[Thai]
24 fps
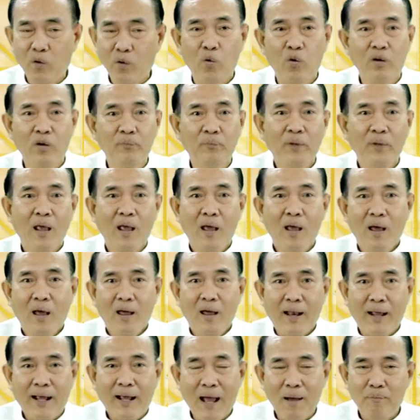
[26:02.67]
คุณ
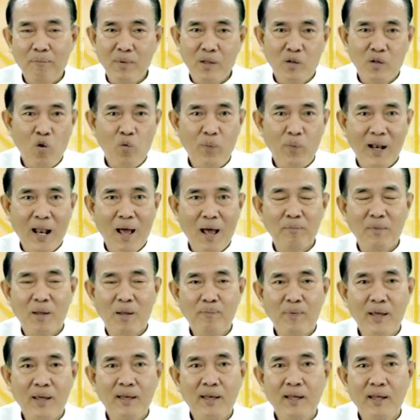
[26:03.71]
นะครับมีโชคไม่ล่ำใน
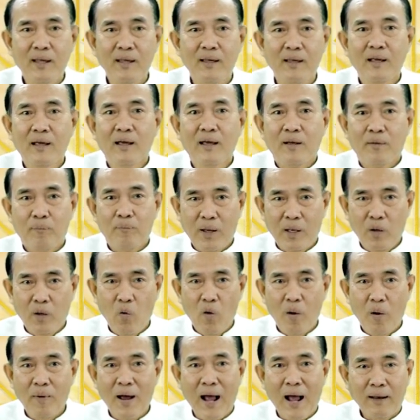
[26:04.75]
ปีนี้ เป็นด
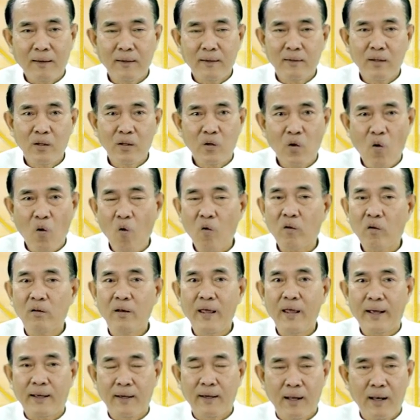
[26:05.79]
วงมหาสิทธิโชค
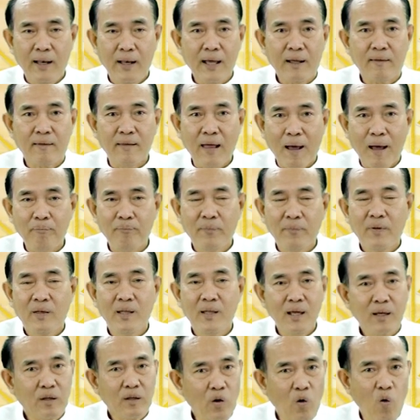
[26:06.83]
เรียกเงินเรียกทรัพย์
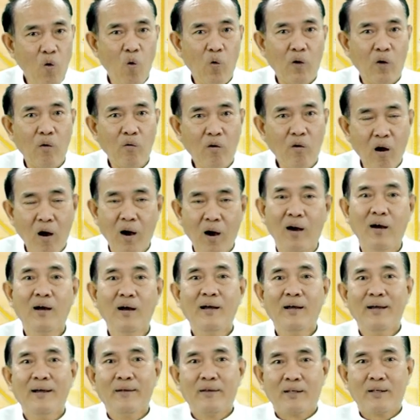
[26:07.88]
เรียกโชค แล้วก็
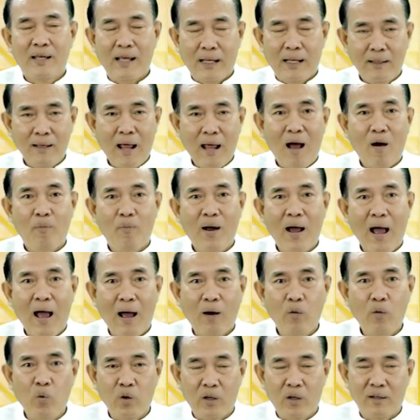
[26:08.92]
เขียนดาวมหา
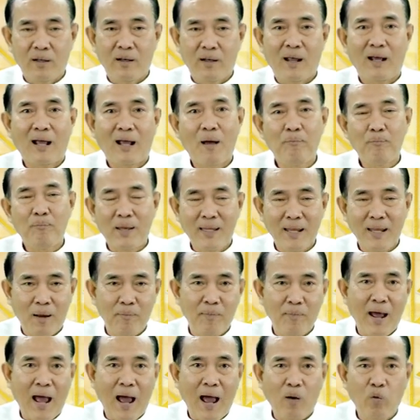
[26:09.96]
อุดนะครับเป็นยัน
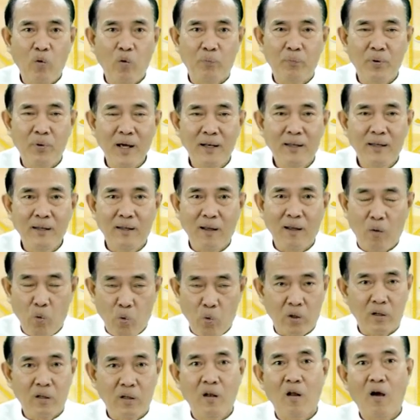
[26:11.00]
มหาอุดเพื่อที่จะอุ
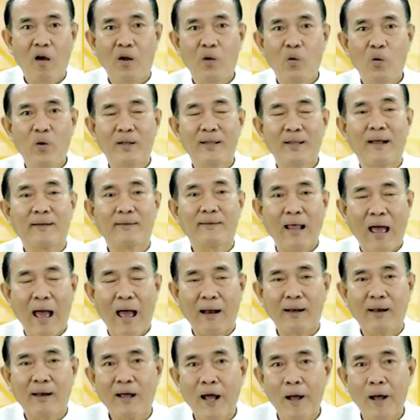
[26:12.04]
ดรอยรั่วต่า
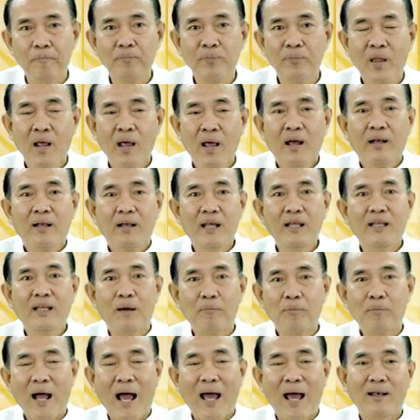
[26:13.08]
งๆนะครับ ที่
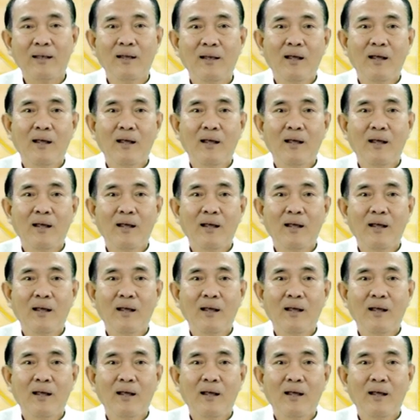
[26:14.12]
สำคัญ